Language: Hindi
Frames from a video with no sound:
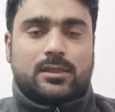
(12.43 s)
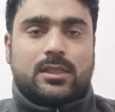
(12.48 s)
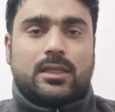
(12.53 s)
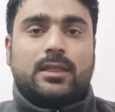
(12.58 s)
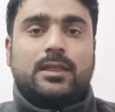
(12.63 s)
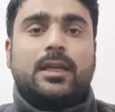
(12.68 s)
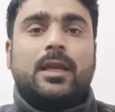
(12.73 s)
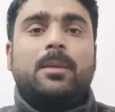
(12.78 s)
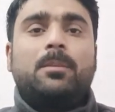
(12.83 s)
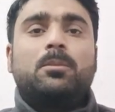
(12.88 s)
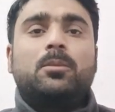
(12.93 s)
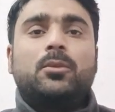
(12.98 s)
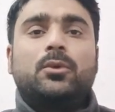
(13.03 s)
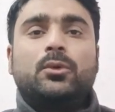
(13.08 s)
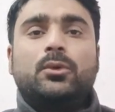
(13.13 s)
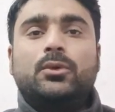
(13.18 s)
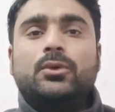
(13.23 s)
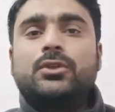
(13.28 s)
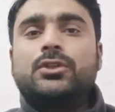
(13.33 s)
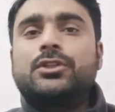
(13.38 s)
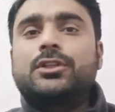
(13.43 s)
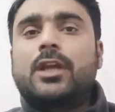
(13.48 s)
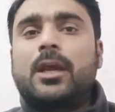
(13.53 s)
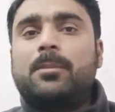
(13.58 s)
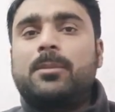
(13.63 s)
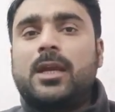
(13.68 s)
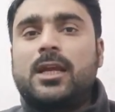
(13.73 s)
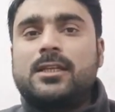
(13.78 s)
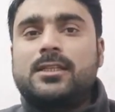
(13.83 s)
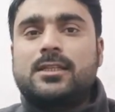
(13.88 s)
जिनके मूड
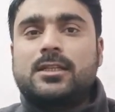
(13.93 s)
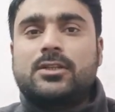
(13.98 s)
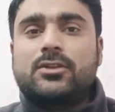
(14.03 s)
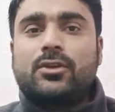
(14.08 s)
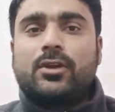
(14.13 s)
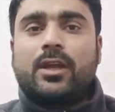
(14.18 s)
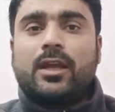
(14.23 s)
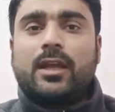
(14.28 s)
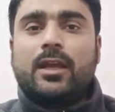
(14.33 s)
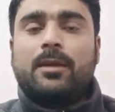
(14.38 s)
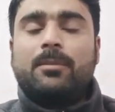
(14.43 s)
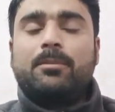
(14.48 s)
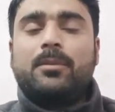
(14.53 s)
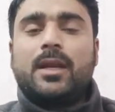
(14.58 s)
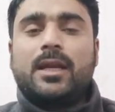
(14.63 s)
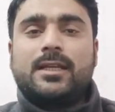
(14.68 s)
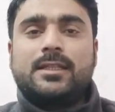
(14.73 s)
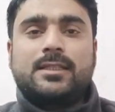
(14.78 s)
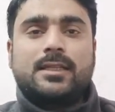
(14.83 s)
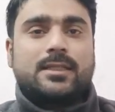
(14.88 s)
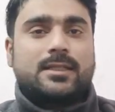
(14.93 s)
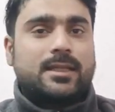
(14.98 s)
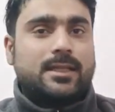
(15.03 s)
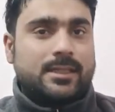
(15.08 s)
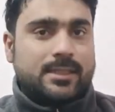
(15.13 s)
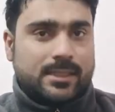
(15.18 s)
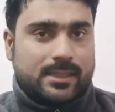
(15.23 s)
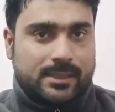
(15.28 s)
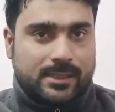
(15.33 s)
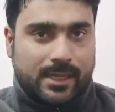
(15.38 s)
स्टेबलाइज़र जो है मेडिसिन
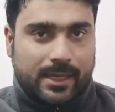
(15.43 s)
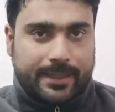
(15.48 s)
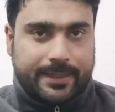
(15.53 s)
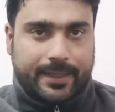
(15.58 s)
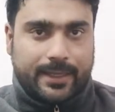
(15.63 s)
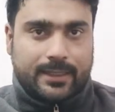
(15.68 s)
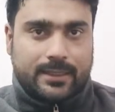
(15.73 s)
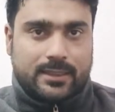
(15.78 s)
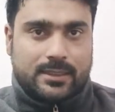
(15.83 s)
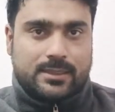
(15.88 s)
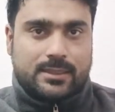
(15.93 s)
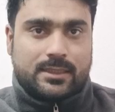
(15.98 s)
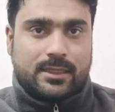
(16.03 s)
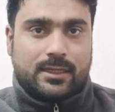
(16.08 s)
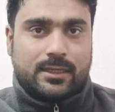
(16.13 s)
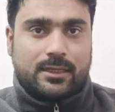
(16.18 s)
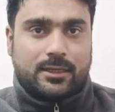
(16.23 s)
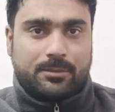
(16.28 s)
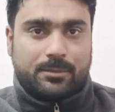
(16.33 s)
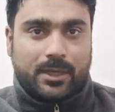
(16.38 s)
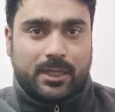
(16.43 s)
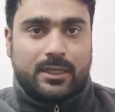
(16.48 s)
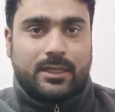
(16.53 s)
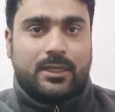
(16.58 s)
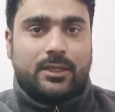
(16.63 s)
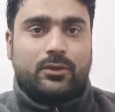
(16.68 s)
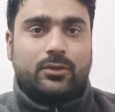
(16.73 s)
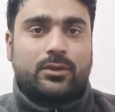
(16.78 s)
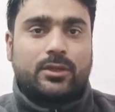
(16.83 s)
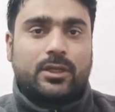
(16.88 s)
किसी साइकेट्रिस्ट ने रिकमेंड
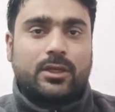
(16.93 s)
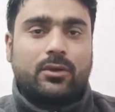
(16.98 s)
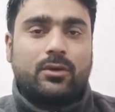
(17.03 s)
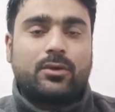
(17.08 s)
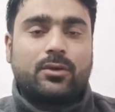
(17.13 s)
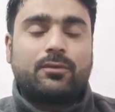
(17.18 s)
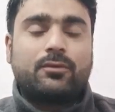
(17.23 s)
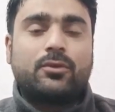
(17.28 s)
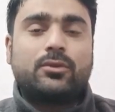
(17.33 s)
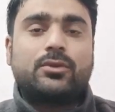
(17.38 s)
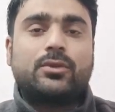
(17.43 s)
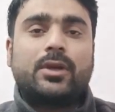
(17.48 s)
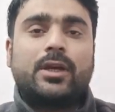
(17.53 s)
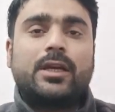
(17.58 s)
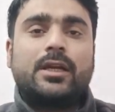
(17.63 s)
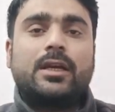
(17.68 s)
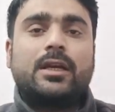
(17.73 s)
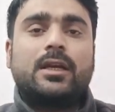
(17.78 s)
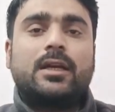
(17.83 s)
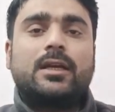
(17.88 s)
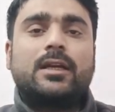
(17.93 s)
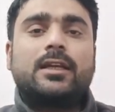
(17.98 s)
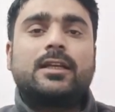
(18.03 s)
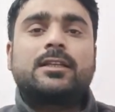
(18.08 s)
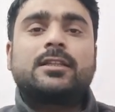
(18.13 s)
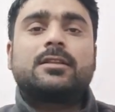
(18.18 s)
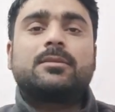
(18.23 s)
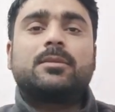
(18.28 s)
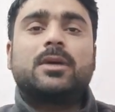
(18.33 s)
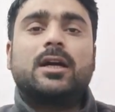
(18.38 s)
की होती है और वो जो है
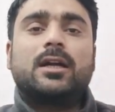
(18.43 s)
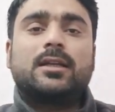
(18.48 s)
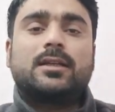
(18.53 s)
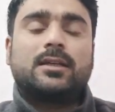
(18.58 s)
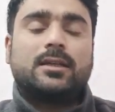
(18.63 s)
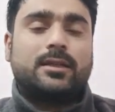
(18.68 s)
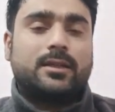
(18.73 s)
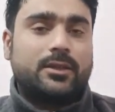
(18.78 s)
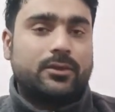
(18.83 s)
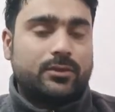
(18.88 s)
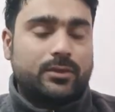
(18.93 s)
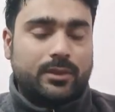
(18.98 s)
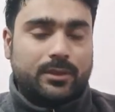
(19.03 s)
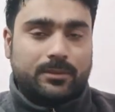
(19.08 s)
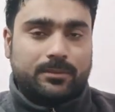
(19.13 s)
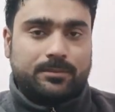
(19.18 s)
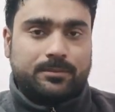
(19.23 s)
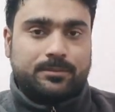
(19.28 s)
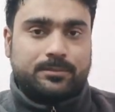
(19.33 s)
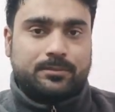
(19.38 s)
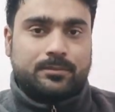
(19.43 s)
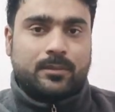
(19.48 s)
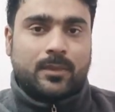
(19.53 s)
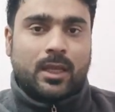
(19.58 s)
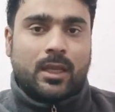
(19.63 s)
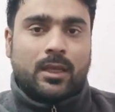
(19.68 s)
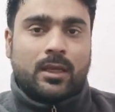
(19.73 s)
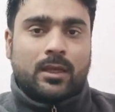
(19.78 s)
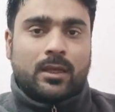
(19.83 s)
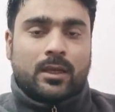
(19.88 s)
इस्तेमाल कर रहे होते हैं
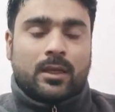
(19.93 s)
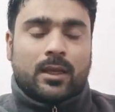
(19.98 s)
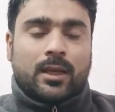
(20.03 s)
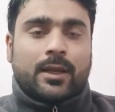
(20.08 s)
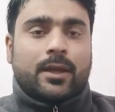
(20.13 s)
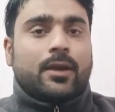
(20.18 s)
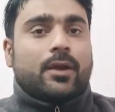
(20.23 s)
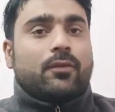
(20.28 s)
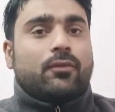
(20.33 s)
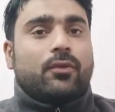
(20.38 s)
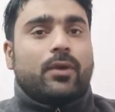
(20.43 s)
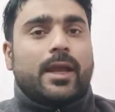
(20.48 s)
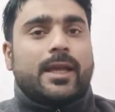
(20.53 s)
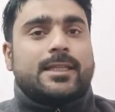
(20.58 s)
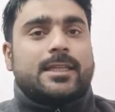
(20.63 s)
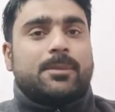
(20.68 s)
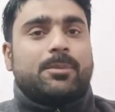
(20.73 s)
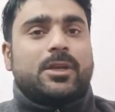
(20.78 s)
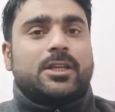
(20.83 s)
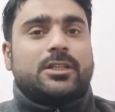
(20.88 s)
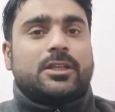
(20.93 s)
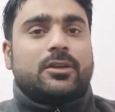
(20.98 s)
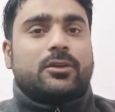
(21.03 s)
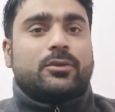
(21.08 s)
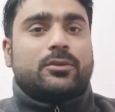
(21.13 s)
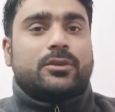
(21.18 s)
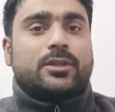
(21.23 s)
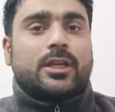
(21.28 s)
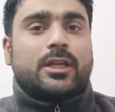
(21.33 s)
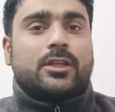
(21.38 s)
वो ऐसे पेशेंट
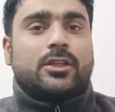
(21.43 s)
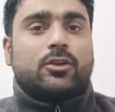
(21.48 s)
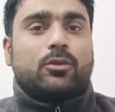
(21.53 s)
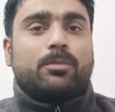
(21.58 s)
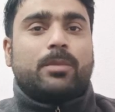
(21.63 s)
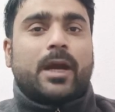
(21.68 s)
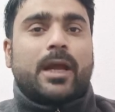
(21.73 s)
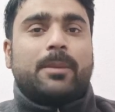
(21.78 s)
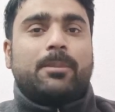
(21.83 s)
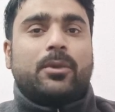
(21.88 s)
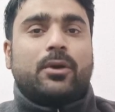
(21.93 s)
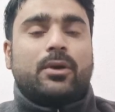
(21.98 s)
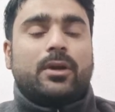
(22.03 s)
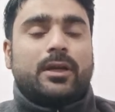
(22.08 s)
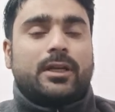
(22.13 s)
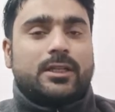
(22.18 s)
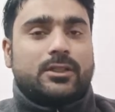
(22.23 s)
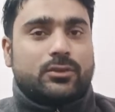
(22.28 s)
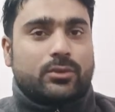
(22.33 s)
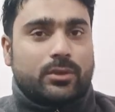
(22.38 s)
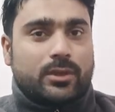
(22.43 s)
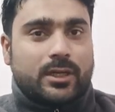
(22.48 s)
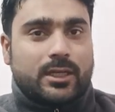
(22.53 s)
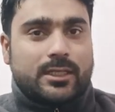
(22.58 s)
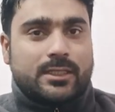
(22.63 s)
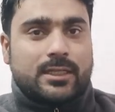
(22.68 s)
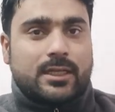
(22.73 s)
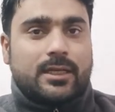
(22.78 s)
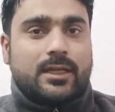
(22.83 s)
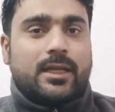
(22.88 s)
होते हैं जो बाइपोलर डिसऑर्डर
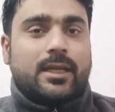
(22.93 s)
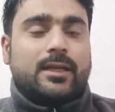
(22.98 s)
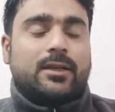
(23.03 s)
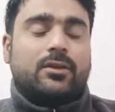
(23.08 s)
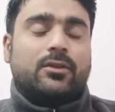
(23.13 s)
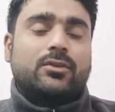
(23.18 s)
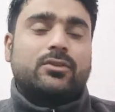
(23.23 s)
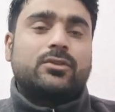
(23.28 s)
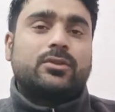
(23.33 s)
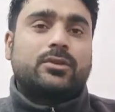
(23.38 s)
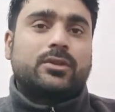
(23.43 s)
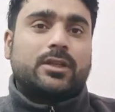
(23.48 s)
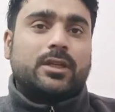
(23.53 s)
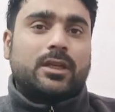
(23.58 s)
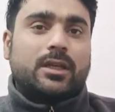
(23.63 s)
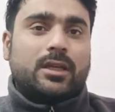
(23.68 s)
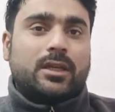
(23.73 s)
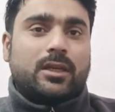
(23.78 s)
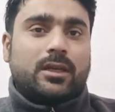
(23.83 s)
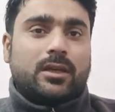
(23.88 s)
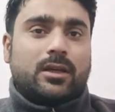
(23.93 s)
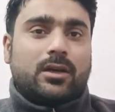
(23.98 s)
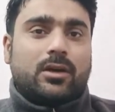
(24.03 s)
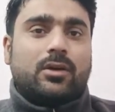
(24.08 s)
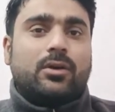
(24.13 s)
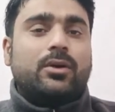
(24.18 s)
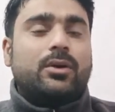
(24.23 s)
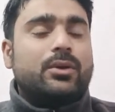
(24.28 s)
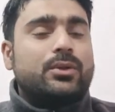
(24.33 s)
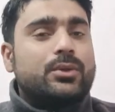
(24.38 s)
के साथ डायग्नोज होते हैं
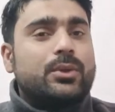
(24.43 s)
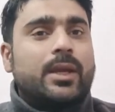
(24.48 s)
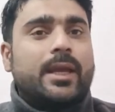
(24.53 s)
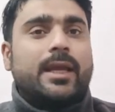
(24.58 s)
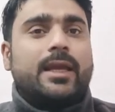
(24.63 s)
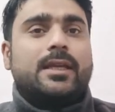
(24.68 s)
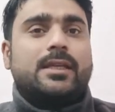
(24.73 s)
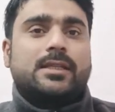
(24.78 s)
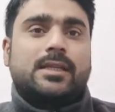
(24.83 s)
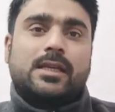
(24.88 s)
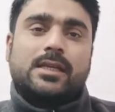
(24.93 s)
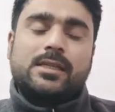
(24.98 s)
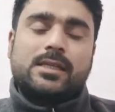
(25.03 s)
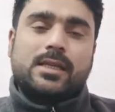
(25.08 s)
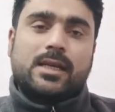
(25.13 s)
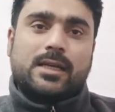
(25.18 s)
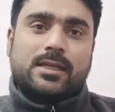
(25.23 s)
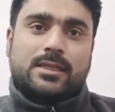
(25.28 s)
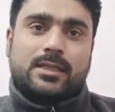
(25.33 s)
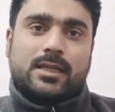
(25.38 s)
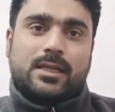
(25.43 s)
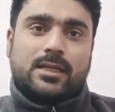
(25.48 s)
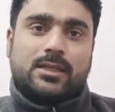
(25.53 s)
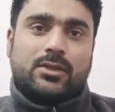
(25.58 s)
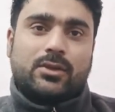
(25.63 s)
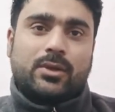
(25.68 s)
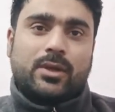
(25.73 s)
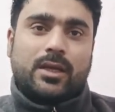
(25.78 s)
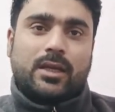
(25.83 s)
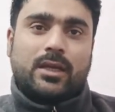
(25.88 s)
और जो है इसके साथ साथ
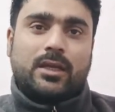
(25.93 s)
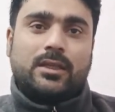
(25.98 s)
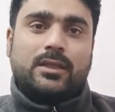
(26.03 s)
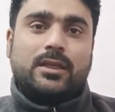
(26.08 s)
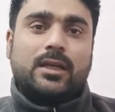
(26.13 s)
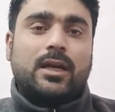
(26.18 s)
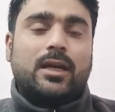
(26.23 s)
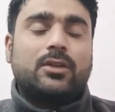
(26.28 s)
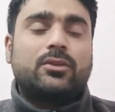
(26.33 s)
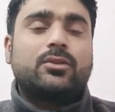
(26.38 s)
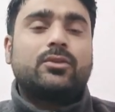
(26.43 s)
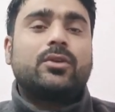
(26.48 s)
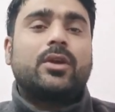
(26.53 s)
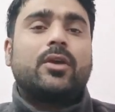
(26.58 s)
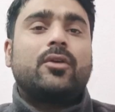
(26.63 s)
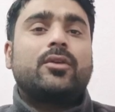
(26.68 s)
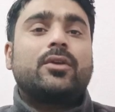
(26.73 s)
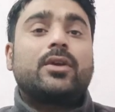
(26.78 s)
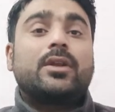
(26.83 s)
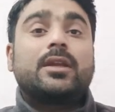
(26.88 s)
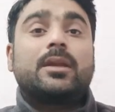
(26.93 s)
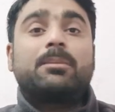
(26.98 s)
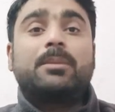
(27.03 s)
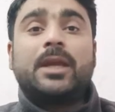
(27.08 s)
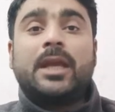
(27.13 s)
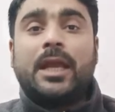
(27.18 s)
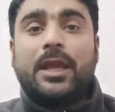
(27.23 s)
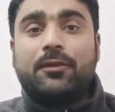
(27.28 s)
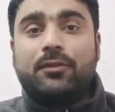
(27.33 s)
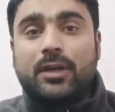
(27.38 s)
जो है या तो जो है उनके अंदर
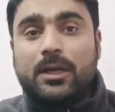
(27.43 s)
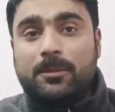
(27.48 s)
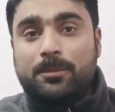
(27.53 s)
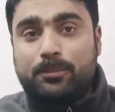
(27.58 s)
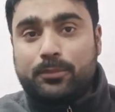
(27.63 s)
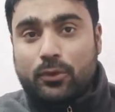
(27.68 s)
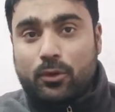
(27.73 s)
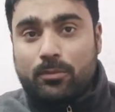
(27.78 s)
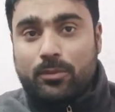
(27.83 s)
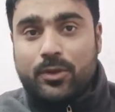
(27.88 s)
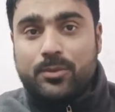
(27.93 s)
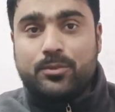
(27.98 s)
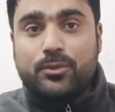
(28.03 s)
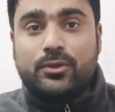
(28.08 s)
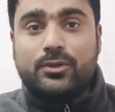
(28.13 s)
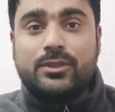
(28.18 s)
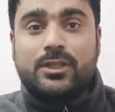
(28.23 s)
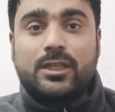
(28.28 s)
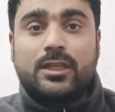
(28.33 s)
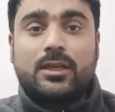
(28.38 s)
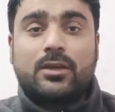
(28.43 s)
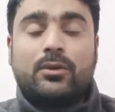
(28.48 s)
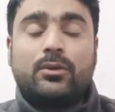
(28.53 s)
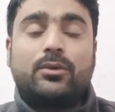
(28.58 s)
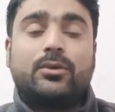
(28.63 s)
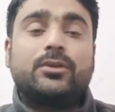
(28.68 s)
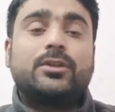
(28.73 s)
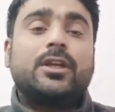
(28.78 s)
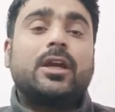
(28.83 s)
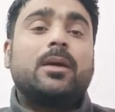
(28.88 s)
बिहेवियरल प्रॉब्लम बहुत ज़्यादा
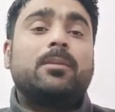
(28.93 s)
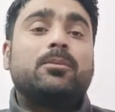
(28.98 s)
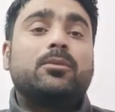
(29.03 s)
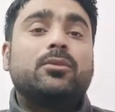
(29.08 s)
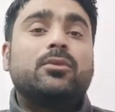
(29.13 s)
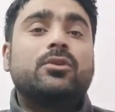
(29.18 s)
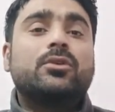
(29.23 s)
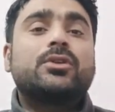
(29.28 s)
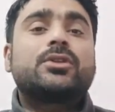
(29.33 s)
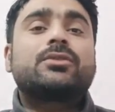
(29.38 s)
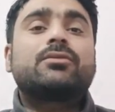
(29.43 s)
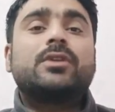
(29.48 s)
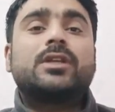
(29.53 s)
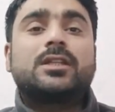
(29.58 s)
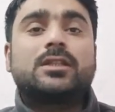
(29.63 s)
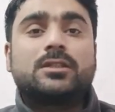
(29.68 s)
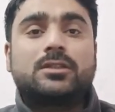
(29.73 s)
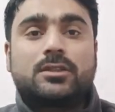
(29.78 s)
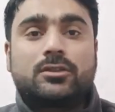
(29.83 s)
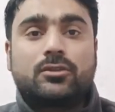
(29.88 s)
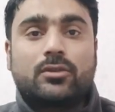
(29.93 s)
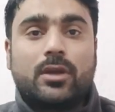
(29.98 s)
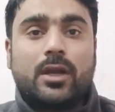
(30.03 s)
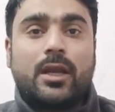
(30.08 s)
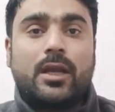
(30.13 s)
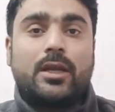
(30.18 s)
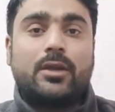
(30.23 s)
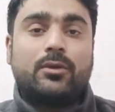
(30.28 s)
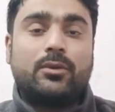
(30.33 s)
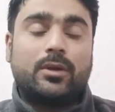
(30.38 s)
हो या मूड स्विंग्स जो
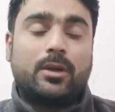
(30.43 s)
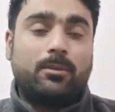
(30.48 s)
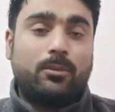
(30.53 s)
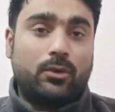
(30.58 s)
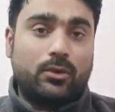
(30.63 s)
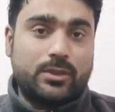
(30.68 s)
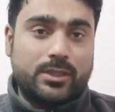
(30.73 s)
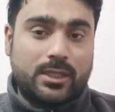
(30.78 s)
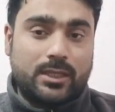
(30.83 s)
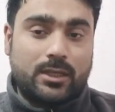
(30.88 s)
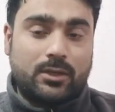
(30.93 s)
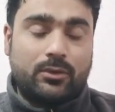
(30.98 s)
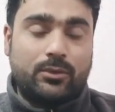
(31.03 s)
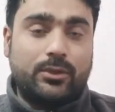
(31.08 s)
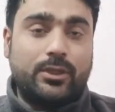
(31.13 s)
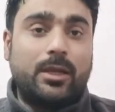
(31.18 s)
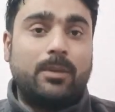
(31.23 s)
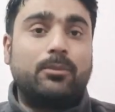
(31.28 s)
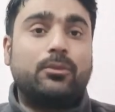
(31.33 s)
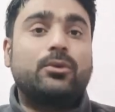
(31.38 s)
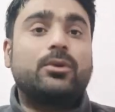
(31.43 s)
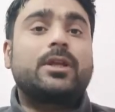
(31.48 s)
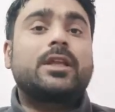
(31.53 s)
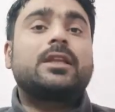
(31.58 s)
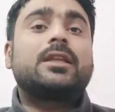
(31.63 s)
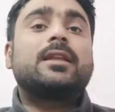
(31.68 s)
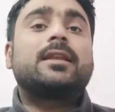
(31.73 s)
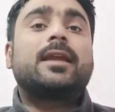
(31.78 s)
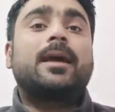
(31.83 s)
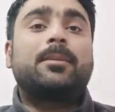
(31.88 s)
है होना बहुत ज़्यादा हो या मूड के
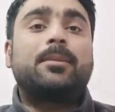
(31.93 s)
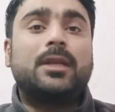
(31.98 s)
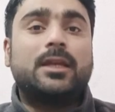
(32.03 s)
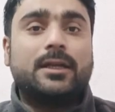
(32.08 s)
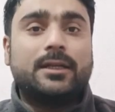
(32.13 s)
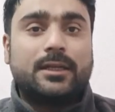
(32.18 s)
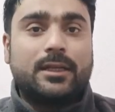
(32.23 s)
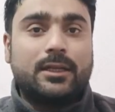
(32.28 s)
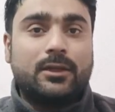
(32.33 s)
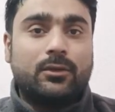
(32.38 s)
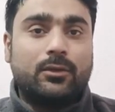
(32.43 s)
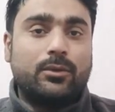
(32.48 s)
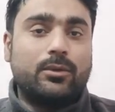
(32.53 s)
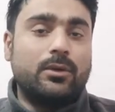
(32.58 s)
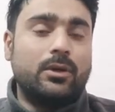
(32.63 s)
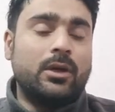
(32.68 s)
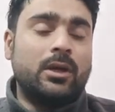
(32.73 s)
अंदर लाइबिलिटी हो